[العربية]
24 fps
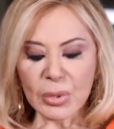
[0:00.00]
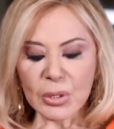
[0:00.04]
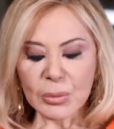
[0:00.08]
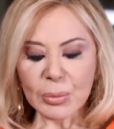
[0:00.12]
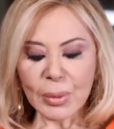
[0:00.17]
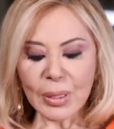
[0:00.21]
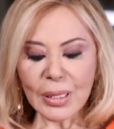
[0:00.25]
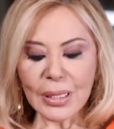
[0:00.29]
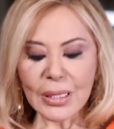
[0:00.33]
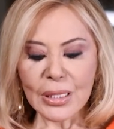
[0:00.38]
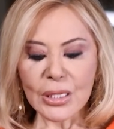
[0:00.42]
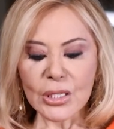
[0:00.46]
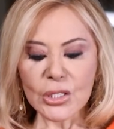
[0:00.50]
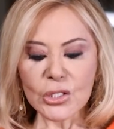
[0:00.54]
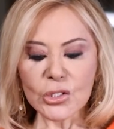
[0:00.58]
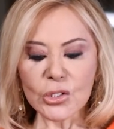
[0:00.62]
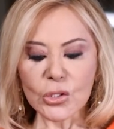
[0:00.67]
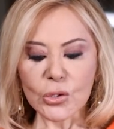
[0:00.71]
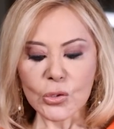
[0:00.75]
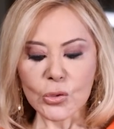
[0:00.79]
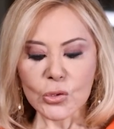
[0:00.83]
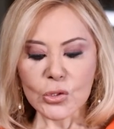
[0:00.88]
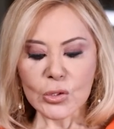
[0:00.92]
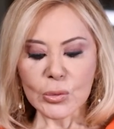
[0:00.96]

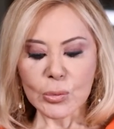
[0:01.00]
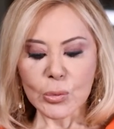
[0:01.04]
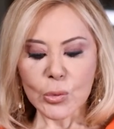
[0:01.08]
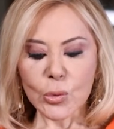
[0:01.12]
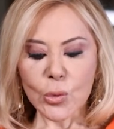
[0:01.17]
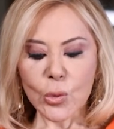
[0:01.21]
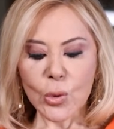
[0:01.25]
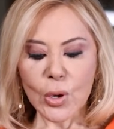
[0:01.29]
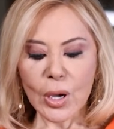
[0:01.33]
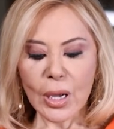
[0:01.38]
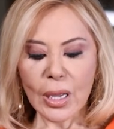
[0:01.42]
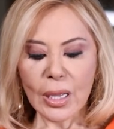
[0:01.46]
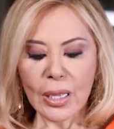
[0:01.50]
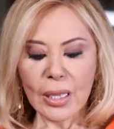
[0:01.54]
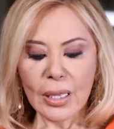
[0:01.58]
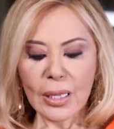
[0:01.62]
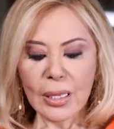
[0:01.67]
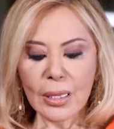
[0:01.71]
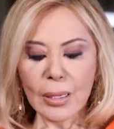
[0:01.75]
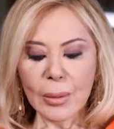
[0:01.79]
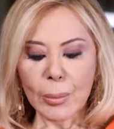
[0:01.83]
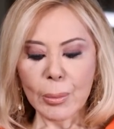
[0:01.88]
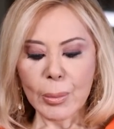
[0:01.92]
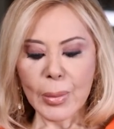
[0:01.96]
بتبلش الأسبوع
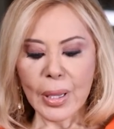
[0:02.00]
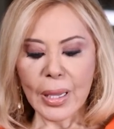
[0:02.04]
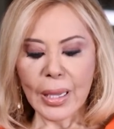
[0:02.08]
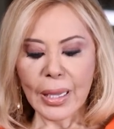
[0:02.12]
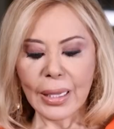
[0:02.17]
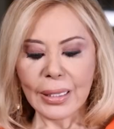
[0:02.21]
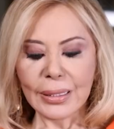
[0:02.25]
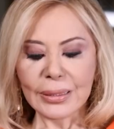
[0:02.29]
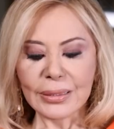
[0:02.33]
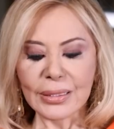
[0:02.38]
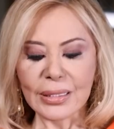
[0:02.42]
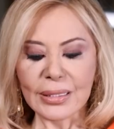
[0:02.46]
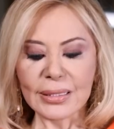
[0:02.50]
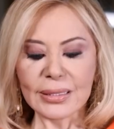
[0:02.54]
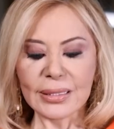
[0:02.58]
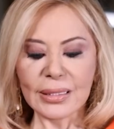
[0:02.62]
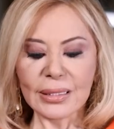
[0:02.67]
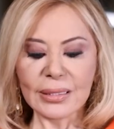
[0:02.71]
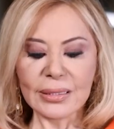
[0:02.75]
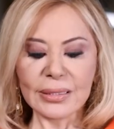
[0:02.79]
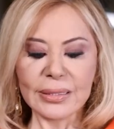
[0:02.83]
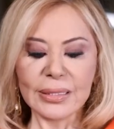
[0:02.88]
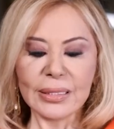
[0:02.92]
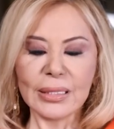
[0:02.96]
مع
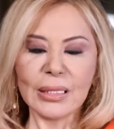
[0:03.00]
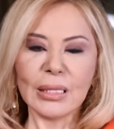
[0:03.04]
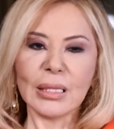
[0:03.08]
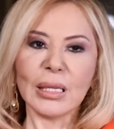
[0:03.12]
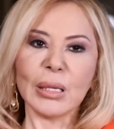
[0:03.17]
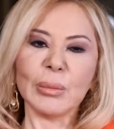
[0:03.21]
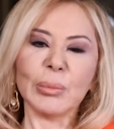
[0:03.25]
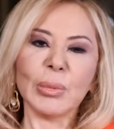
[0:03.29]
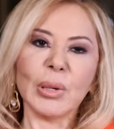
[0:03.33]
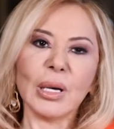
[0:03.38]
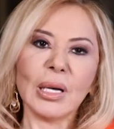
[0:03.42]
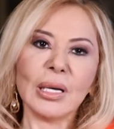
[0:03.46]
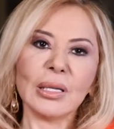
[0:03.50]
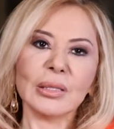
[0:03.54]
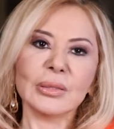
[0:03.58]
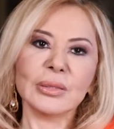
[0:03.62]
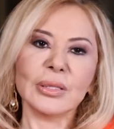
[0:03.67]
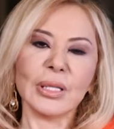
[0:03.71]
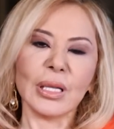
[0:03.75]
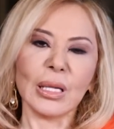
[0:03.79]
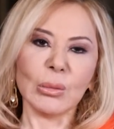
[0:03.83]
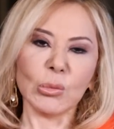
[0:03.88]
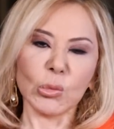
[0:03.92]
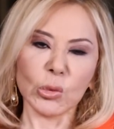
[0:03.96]
تصدي لبعض
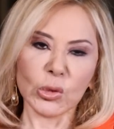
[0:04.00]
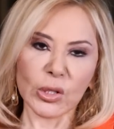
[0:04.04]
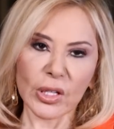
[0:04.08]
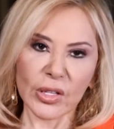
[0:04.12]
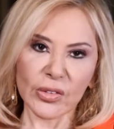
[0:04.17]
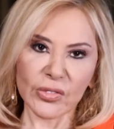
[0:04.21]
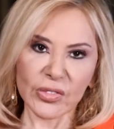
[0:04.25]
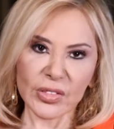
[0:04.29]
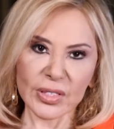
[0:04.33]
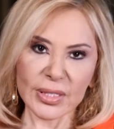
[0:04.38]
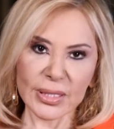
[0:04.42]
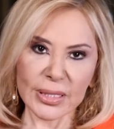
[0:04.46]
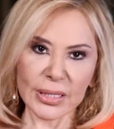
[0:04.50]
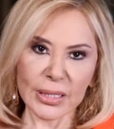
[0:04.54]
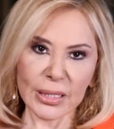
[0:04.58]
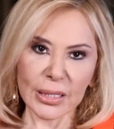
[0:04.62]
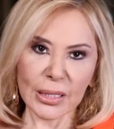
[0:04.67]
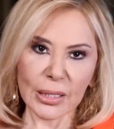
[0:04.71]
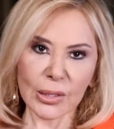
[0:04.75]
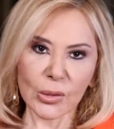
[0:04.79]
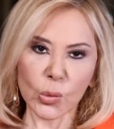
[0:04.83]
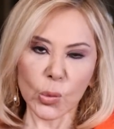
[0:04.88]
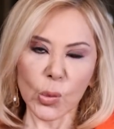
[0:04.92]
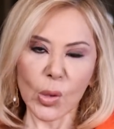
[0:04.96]

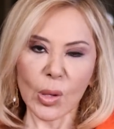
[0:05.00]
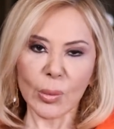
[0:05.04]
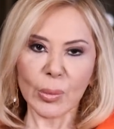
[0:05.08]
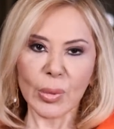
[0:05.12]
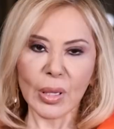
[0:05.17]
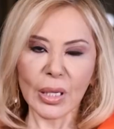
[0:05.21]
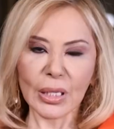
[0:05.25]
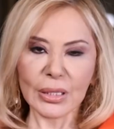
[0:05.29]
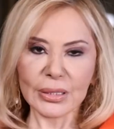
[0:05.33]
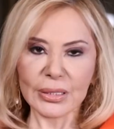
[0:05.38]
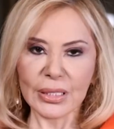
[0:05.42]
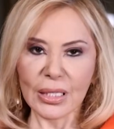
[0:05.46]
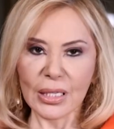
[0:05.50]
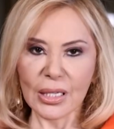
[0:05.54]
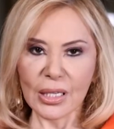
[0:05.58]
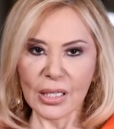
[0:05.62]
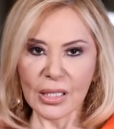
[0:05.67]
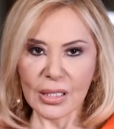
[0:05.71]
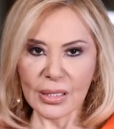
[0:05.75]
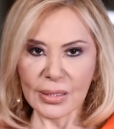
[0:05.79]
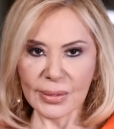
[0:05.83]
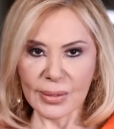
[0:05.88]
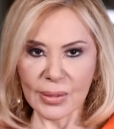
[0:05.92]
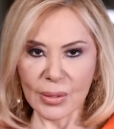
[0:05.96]
المنافسين وبعض
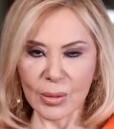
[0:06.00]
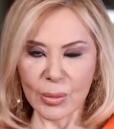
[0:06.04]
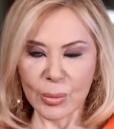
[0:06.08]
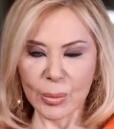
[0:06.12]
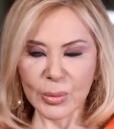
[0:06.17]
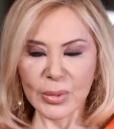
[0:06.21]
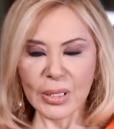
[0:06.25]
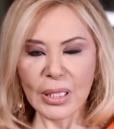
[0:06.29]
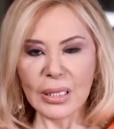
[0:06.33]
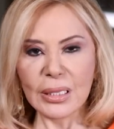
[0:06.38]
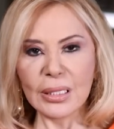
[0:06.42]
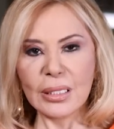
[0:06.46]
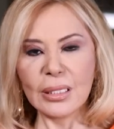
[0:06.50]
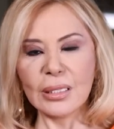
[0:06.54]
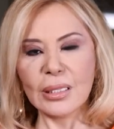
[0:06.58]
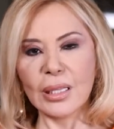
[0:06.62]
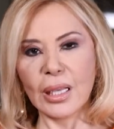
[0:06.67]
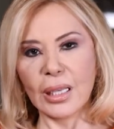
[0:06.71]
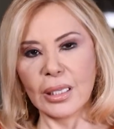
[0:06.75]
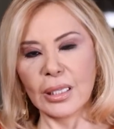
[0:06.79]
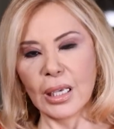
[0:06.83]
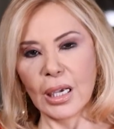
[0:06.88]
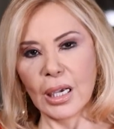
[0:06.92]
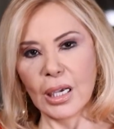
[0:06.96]
الأخصام يلي
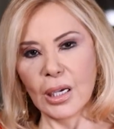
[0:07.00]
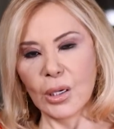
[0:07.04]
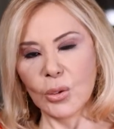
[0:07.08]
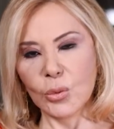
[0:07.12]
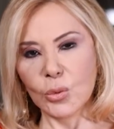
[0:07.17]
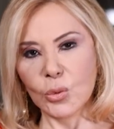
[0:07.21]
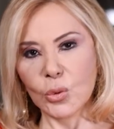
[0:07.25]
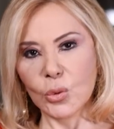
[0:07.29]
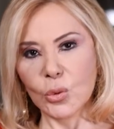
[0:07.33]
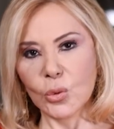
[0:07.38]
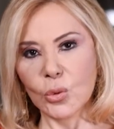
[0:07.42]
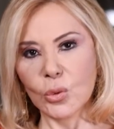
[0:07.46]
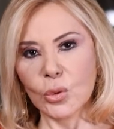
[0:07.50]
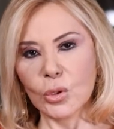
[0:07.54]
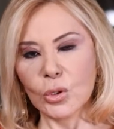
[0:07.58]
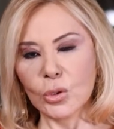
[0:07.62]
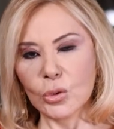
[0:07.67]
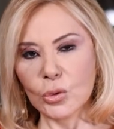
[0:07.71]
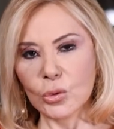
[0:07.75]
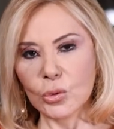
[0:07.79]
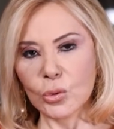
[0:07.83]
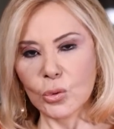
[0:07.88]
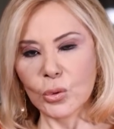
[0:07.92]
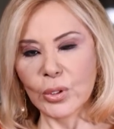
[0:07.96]
رح يحاولوا
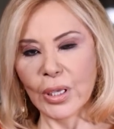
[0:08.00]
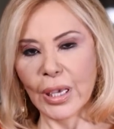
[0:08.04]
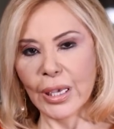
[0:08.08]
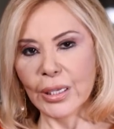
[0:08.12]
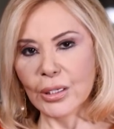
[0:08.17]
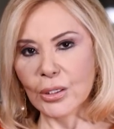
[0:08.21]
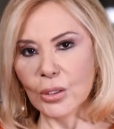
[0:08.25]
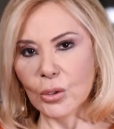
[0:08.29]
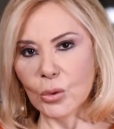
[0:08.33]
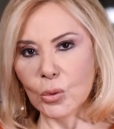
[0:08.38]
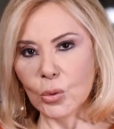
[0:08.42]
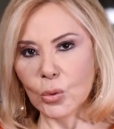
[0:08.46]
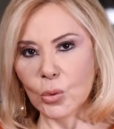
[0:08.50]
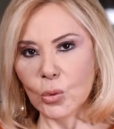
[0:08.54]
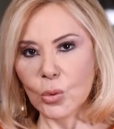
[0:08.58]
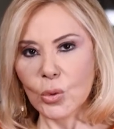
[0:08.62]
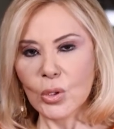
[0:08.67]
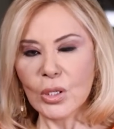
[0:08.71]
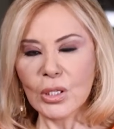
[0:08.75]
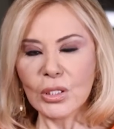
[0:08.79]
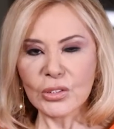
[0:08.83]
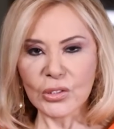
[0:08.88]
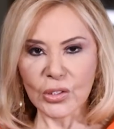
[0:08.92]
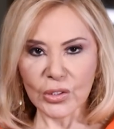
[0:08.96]
أنه يعرقلوا
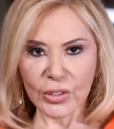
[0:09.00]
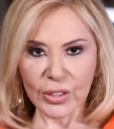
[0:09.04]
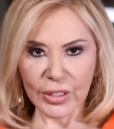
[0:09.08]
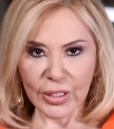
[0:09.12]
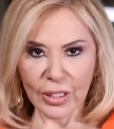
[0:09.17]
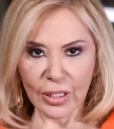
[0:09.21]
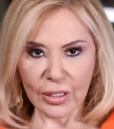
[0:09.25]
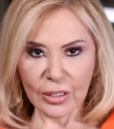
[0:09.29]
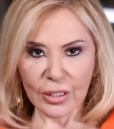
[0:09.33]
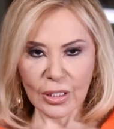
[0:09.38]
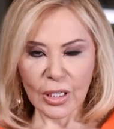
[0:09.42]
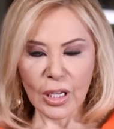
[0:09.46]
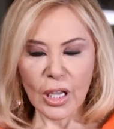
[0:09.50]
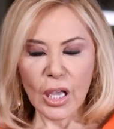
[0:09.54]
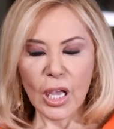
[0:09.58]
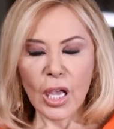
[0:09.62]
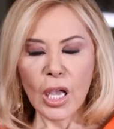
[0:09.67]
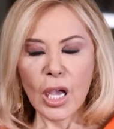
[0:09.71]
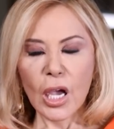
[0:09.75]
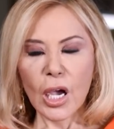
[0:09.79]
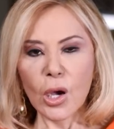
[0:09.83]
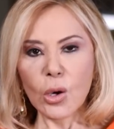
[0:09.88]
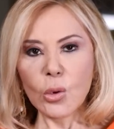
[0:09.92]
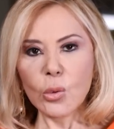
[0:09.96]
طريقك
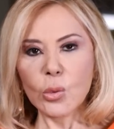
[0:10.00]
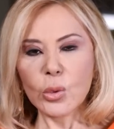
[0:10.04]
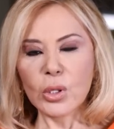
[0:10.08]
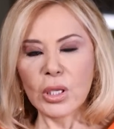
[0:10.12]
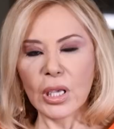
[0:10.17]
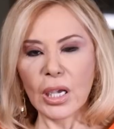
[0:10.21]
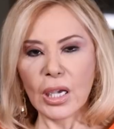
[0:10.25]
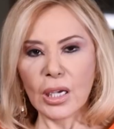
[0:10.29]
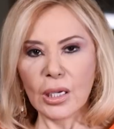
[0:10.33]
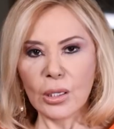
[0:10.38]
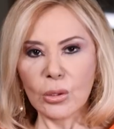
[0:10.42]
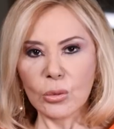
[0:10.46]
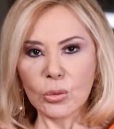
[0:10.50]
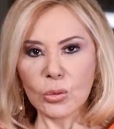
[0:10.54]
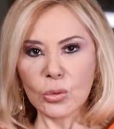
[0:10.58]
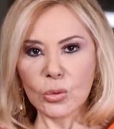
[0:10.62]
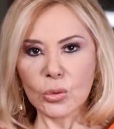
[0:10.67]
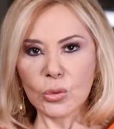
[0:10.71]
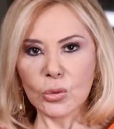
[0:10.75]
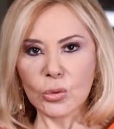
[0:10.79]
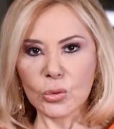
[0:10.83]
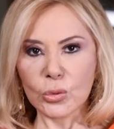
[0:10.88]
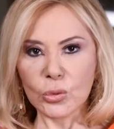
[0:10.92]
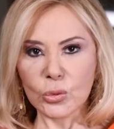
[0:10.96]
أو
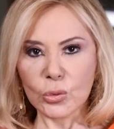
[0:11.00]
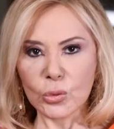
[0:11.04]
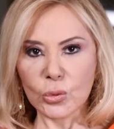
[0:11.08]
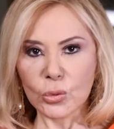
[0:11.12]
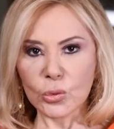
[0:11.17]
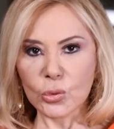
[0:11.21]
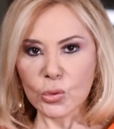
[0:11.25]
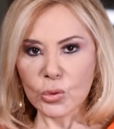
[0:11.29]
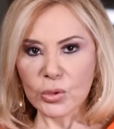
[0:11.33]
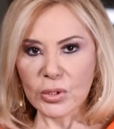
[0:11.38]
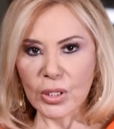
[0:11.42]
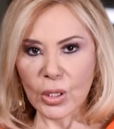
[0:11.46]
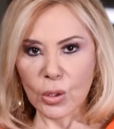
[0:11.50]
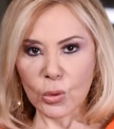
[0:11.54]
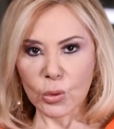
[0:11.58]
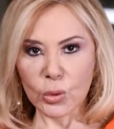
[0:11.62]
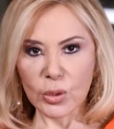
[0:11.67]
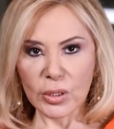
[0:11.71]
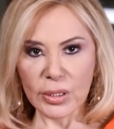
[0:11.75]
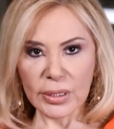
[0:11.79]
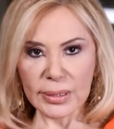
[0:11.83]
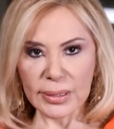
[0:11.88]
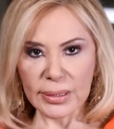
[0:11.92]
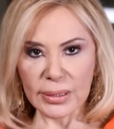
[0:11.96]
يحاولوا أنه يوضعوا
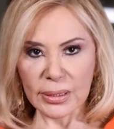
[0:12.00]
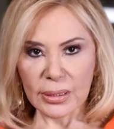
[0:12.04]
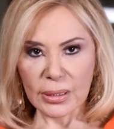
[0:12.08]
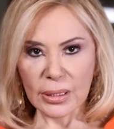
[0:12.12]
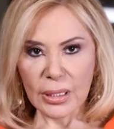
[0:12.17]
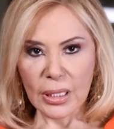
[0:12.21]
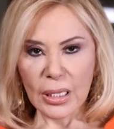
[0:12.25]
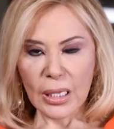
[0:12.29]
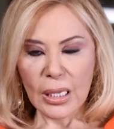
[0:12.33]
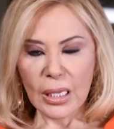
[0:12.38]
العصي